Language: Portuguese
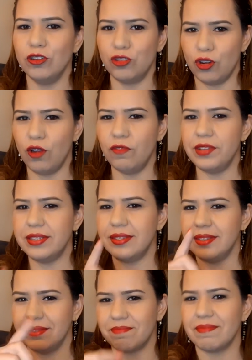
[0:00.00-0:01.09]

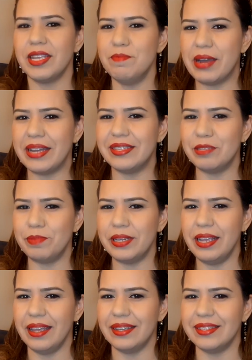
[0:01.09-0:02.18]
jovens e mais
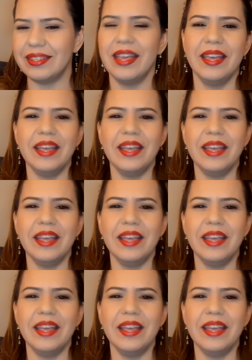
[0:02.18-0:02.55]
experientes.